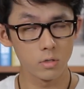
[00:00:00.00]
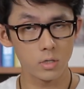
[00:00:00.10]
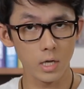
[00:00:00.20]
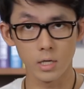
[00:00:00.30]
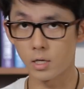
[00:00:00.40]

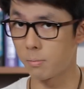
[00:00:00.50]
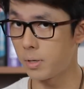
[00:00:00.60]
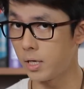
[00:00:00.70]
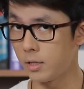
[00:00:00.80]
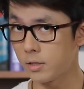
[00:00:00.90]
这一个
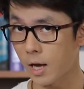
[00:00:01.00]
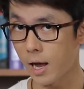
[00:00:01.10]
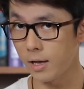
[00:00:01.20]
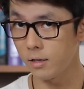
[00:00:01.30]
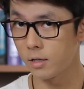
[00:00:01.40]
平
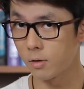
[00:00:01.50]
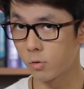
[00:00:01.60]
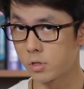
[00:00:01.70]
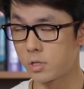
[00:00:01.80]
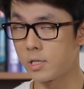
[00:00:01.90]
台，
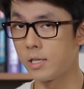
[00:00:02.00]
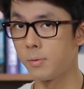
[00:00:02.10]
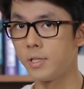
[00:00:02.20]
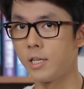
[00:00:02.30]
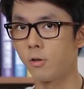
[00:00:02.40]
我只是在这
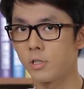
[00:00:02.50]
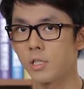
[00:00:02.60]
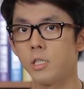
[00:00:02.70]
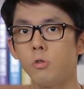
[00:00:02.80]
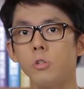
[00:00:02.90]
边提供这个
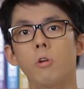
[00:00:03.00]
资讯。